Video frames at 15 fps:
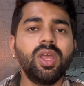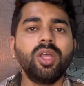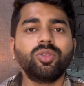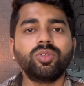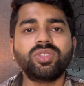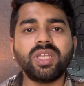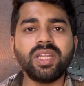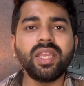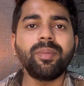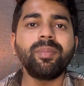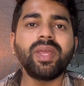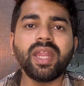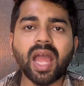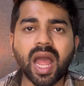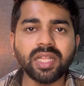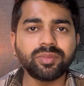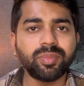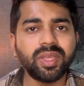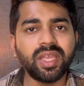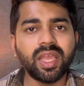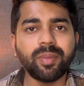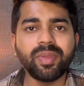तो चलिए मेरे हाथ
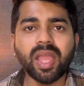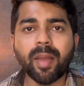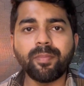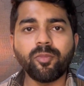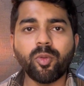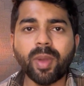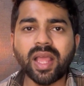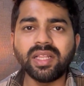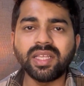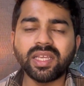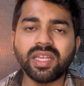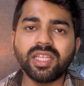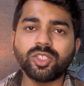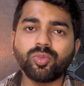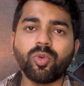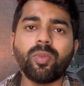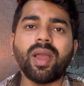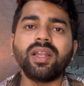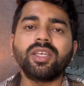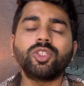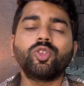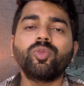में अभी आप मोबाइल देख रहे हैं इस
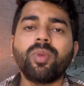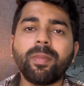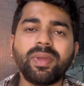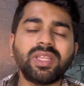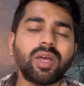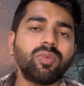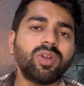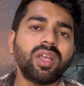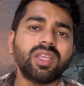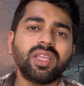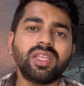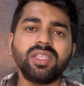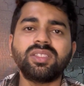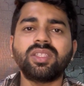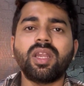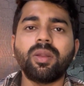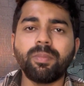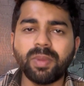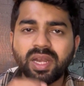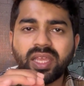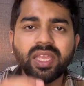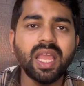मोबाइल के थ्रू मैं बताऊंगा कि किस तरह
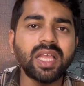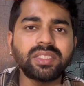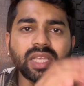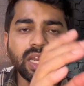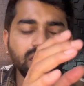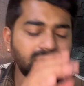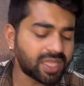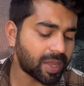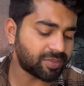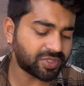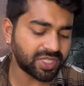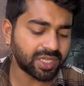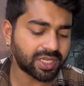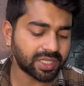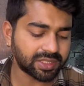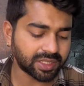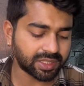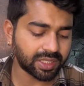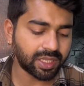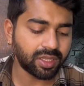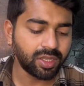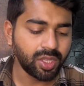बड़े ही आसानी से आप शेयर कर
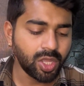सकते हैं